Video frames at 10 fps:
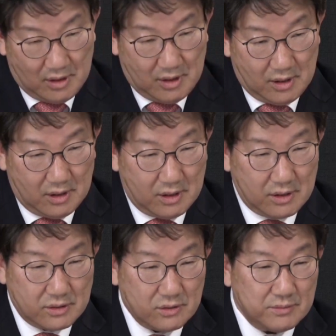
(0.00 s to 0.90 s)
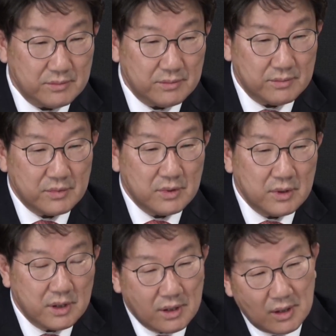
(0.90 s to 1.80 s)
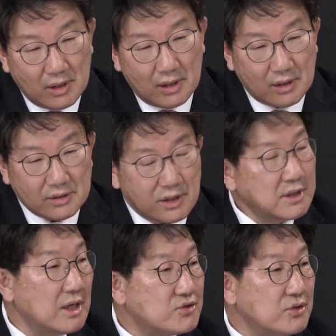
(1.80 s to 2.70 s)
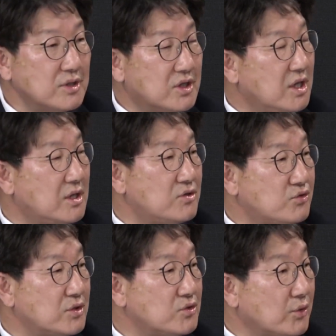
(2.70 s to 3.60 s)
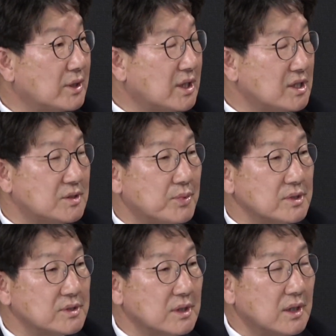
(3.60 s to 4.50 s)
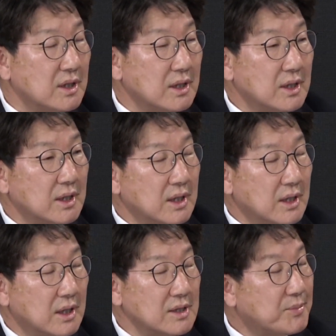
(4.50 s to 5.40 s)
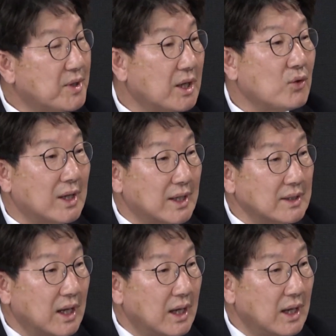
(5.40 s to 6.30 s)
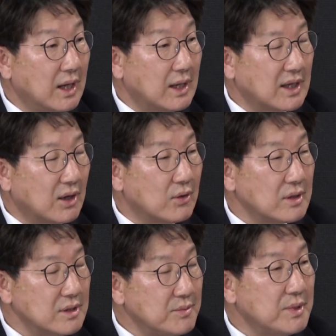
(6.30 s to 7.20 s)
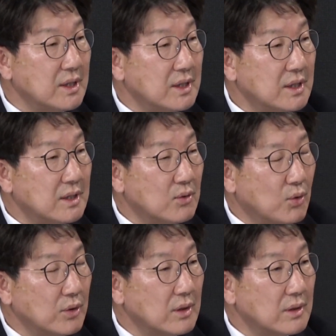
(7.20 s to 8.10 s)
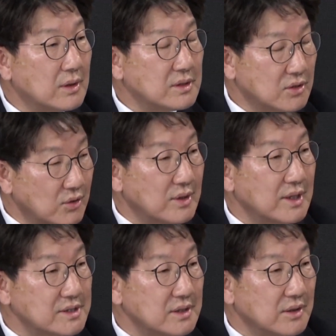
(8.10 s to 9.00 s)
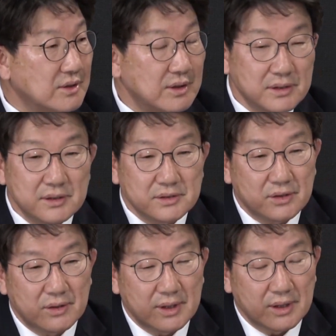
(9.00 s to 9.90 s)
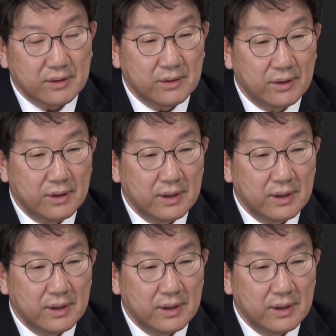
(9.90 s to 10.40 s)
어, 좀, 어, 선택할 수 있는 기회를 주는 게 좋겠다 싶어서 어, 입각도 안 한다라고 음. 이미 선언을 하셨고 선언을 네. 했어요. 네. 선언을 했고